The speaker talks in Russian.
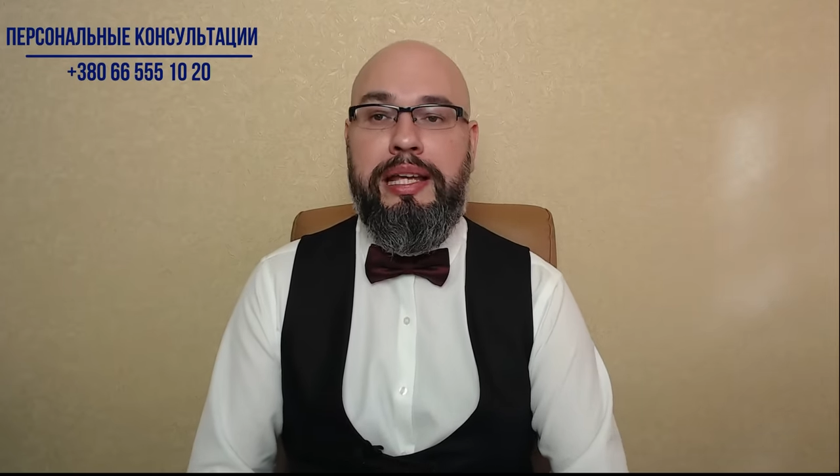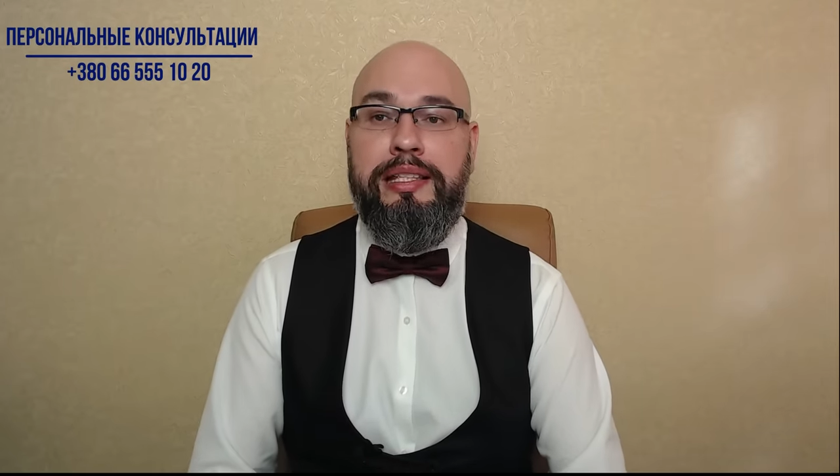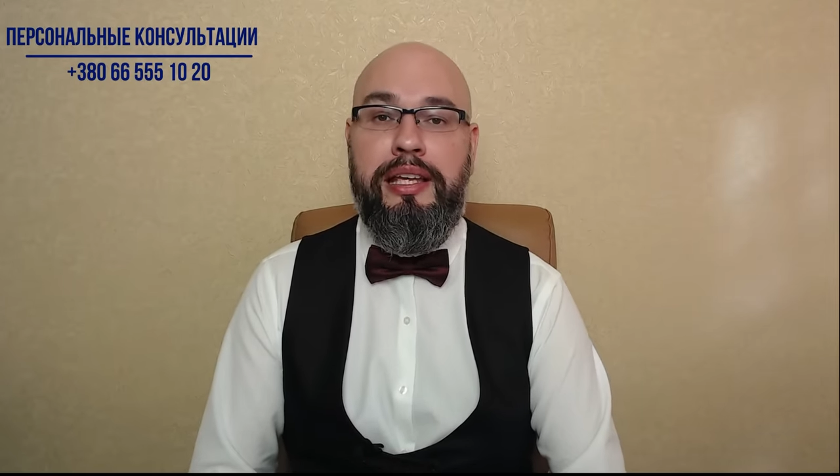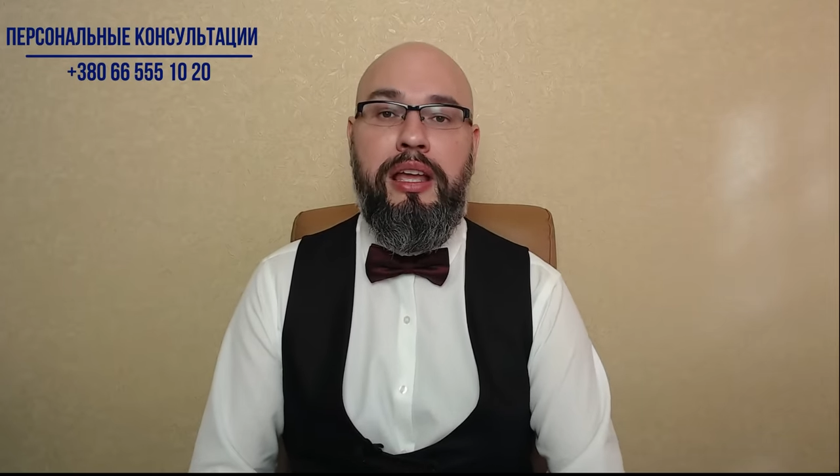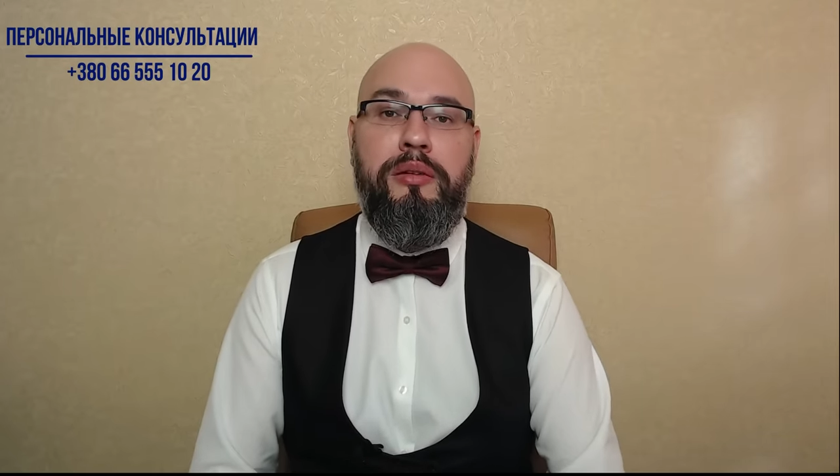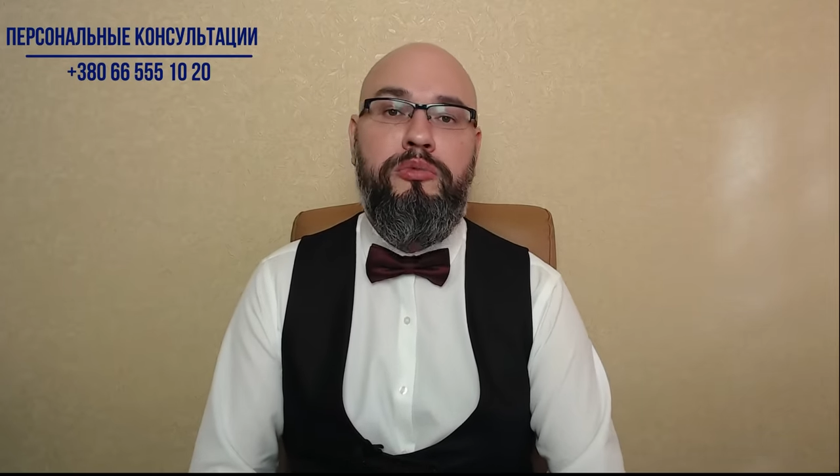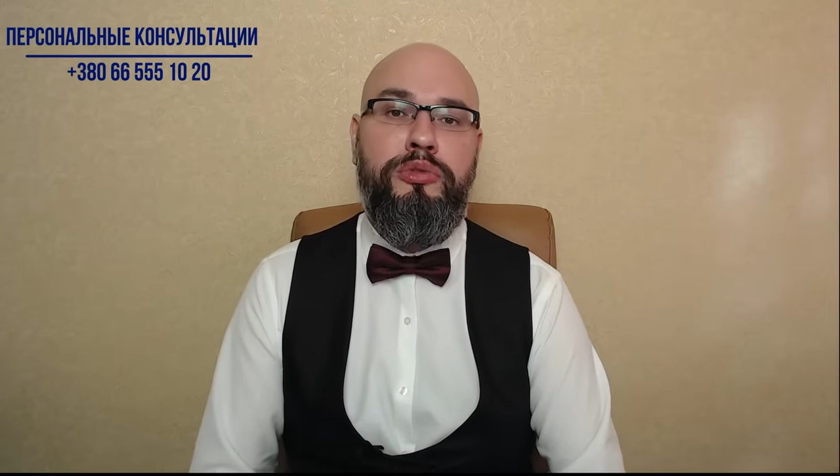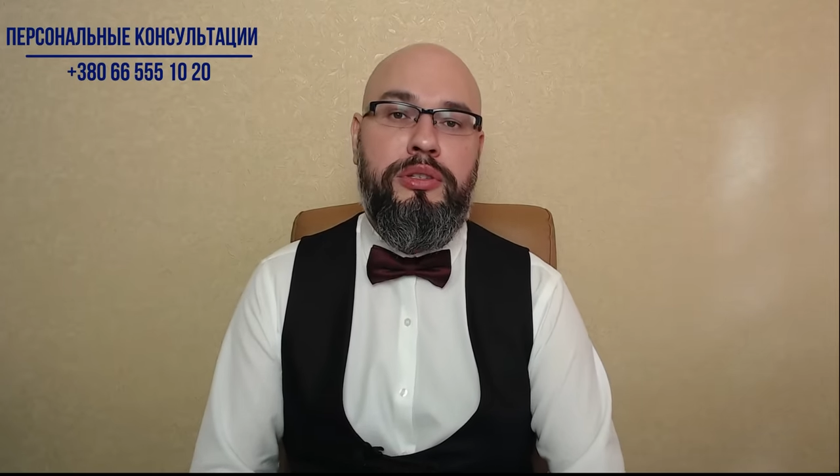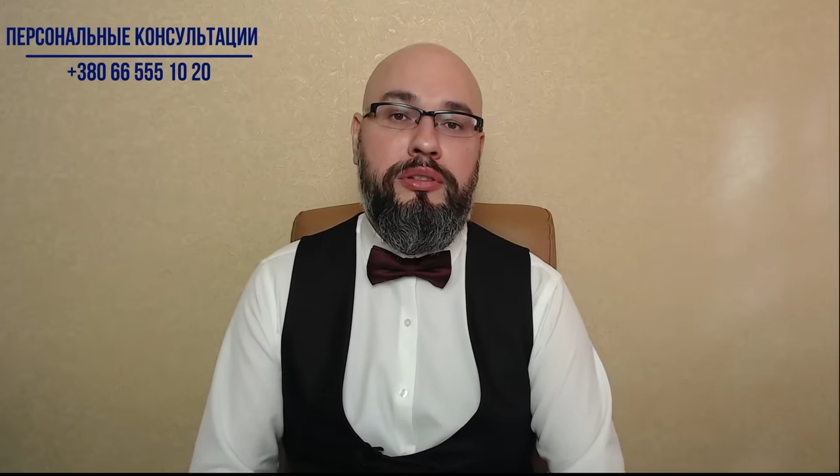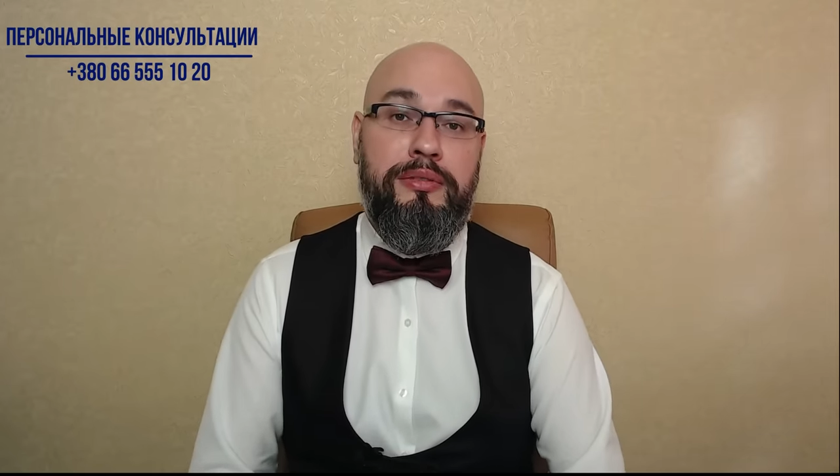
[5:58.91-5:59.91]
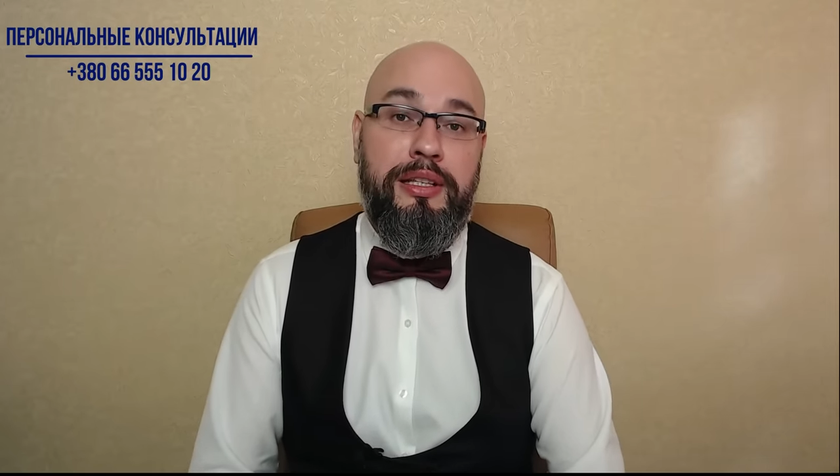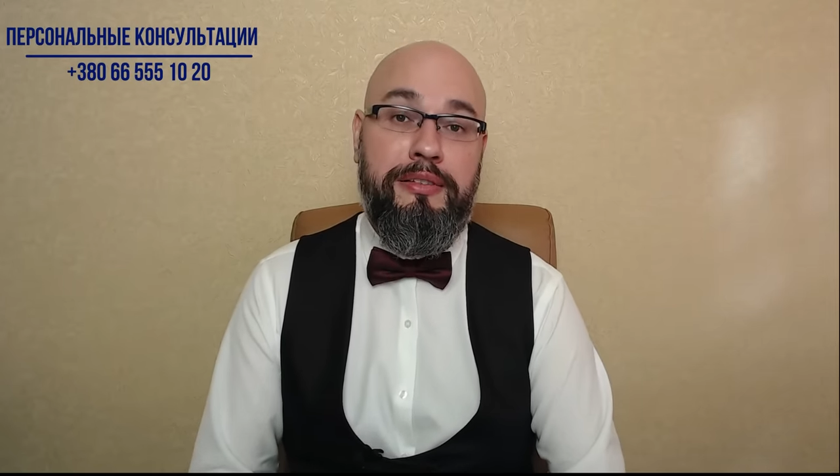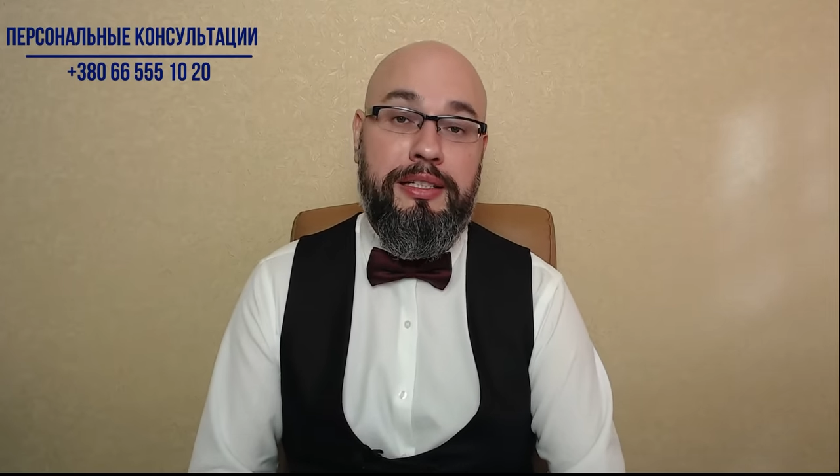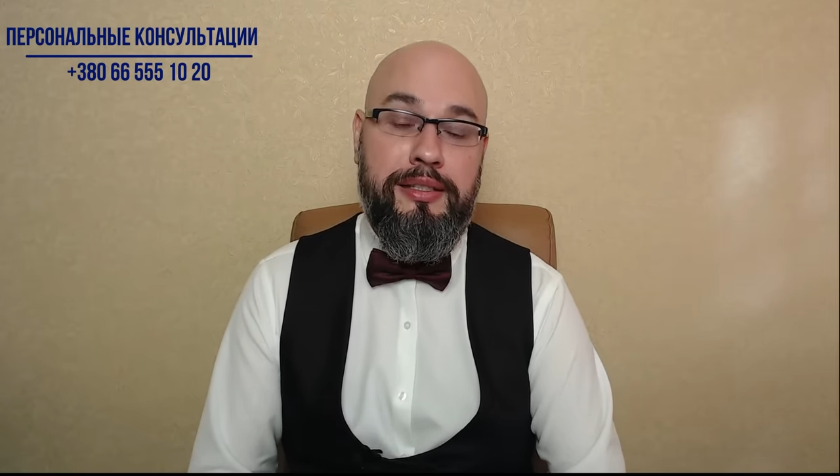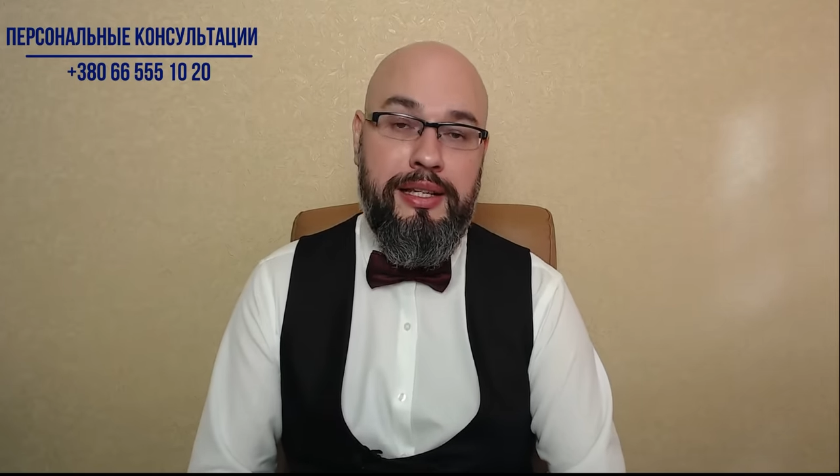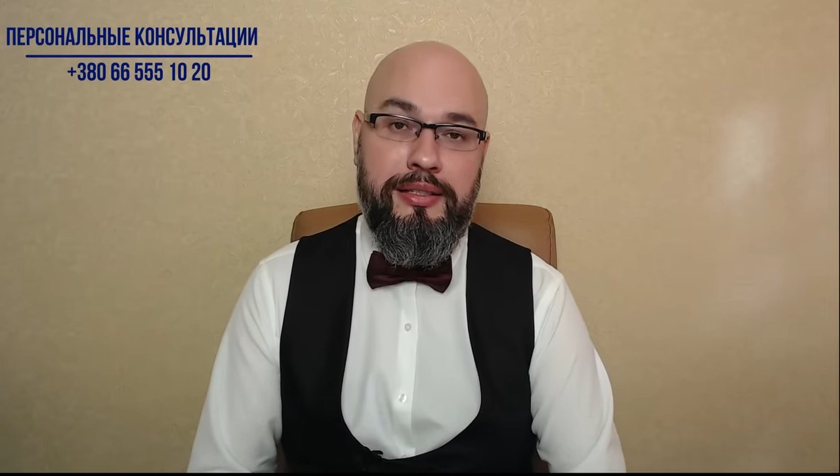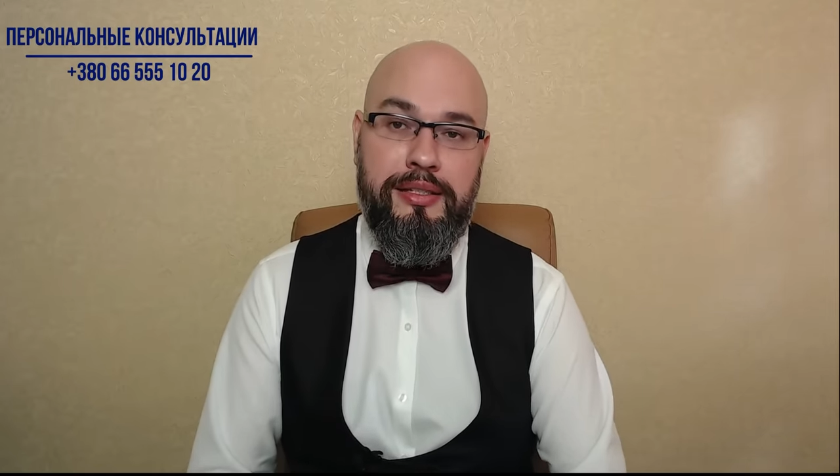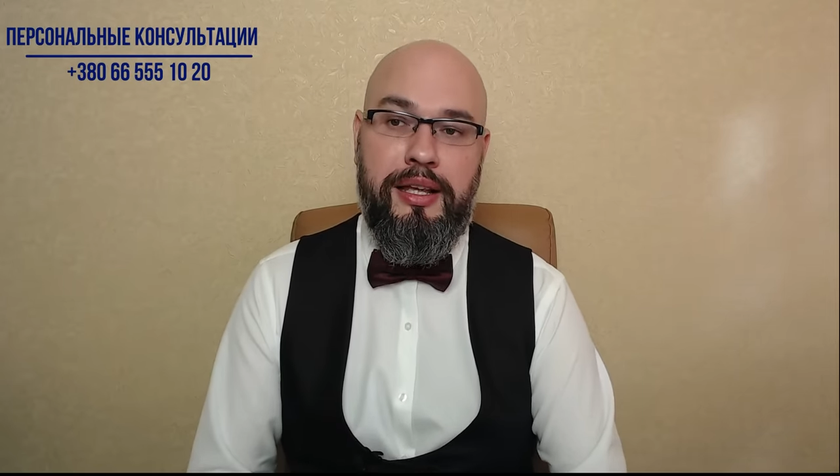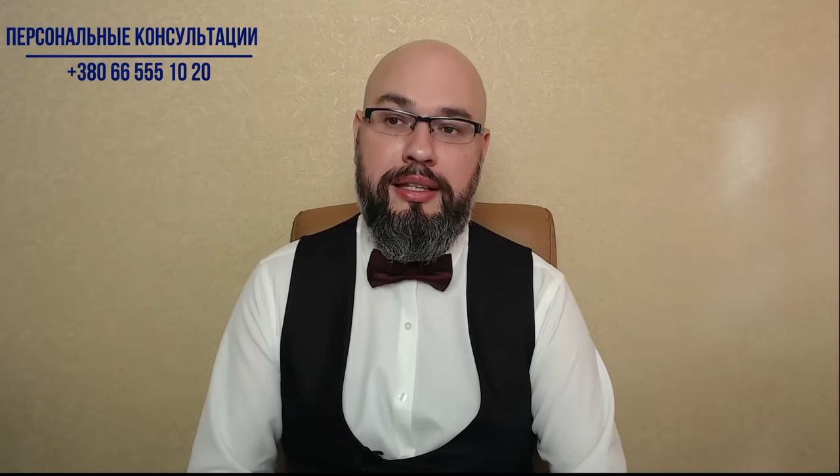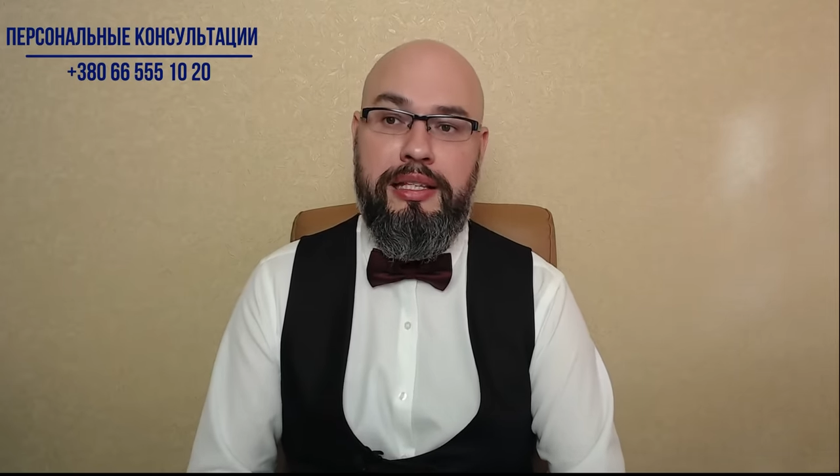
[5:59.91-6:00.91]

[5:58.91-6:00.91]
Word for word: идея имущественного ценза, она